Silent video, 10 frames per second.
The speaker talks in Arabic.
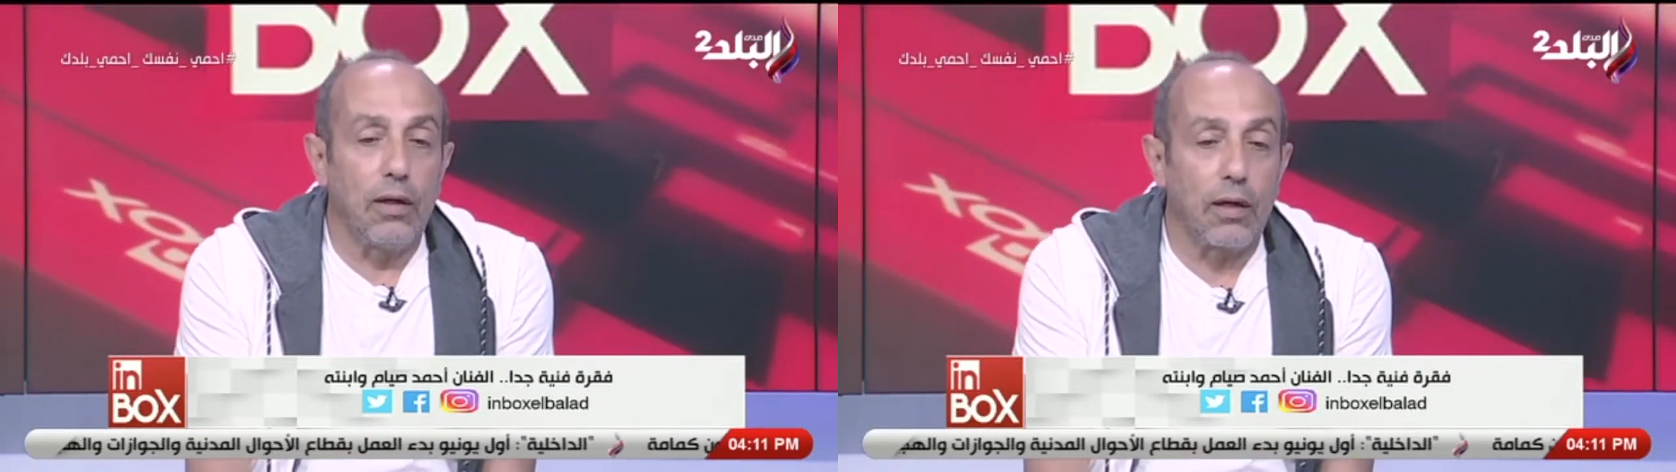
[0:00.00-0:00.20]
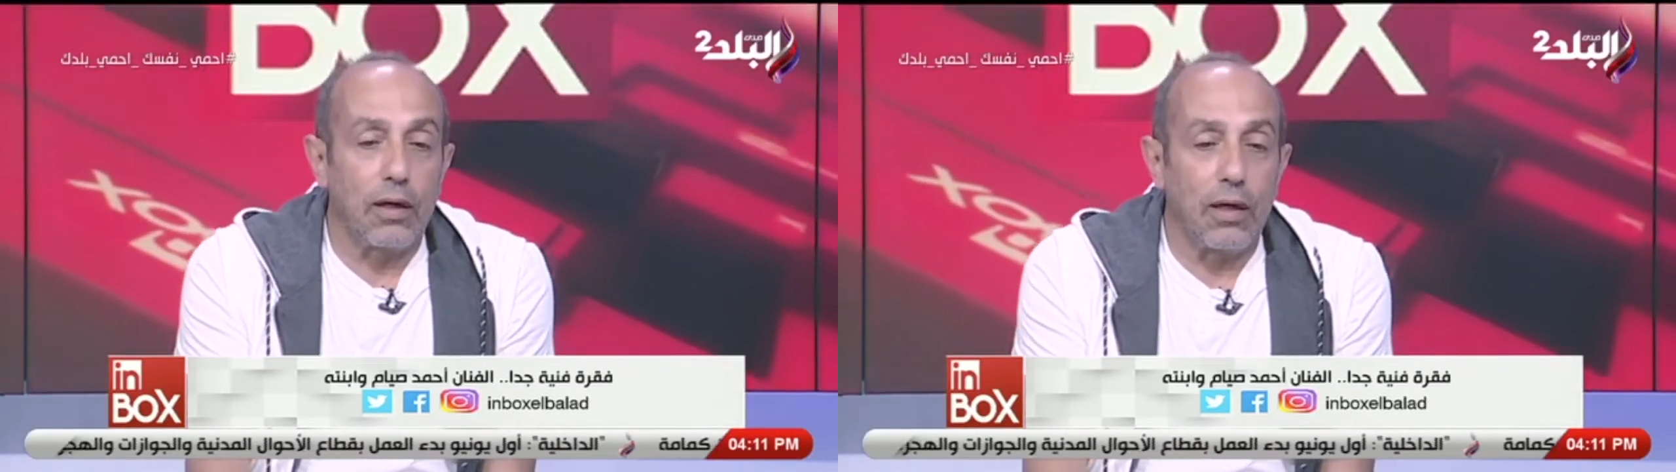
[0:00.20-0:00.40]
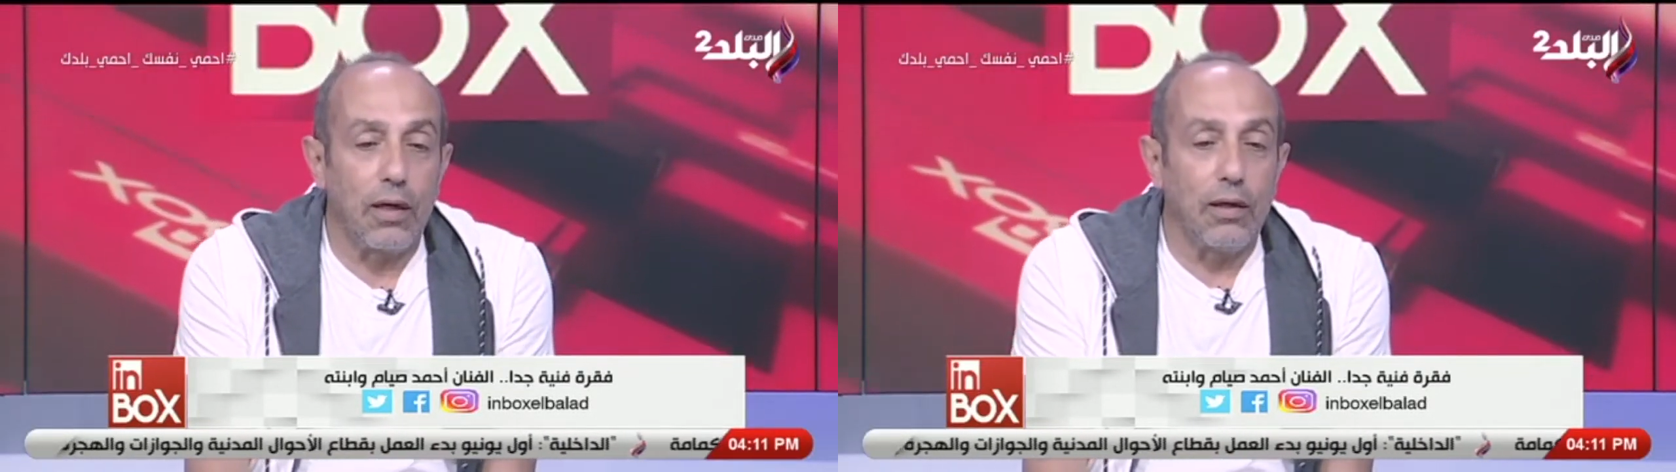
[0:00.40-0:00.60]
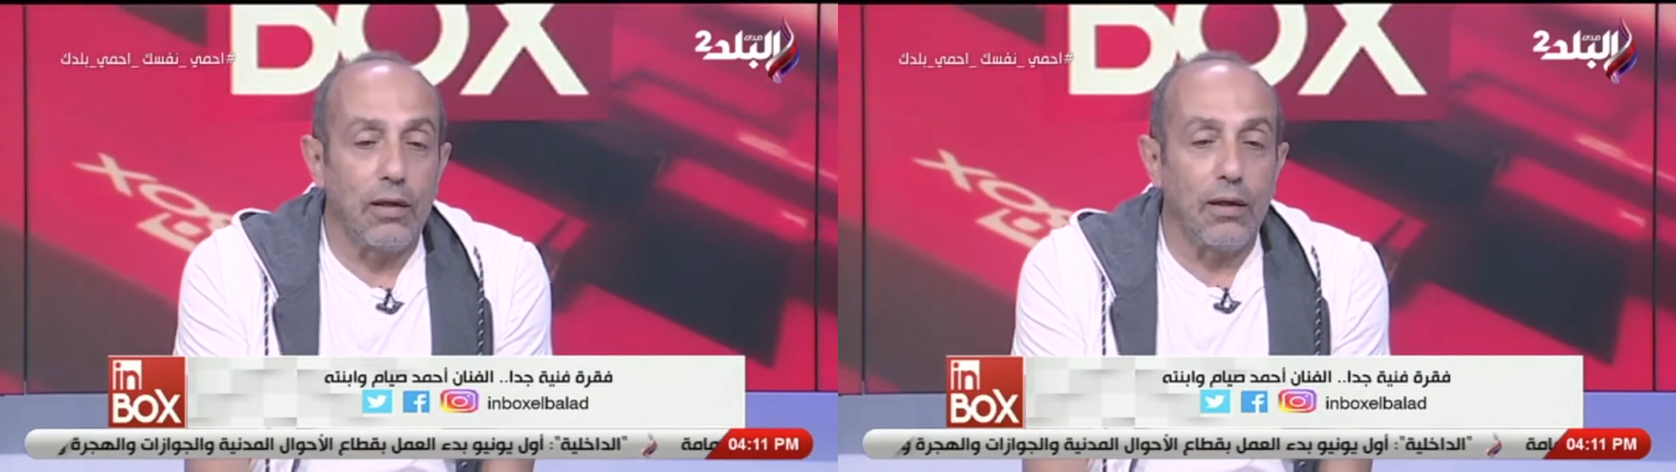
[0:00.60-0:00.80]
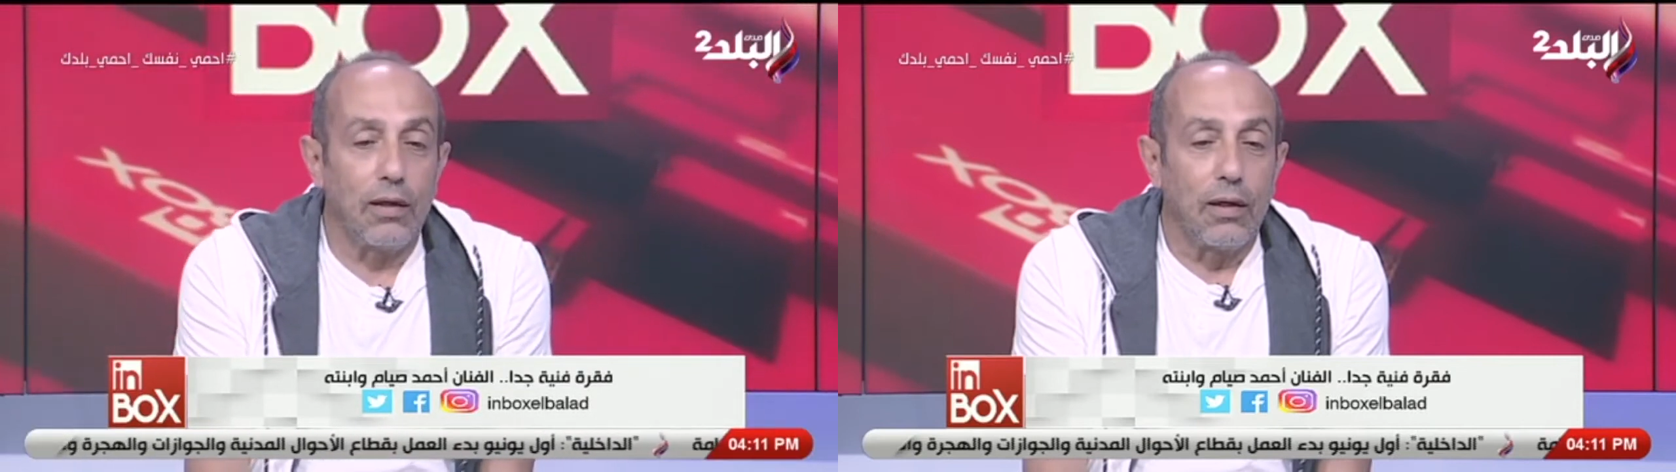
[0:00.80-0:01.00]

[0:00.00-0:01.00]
الحكايه ايه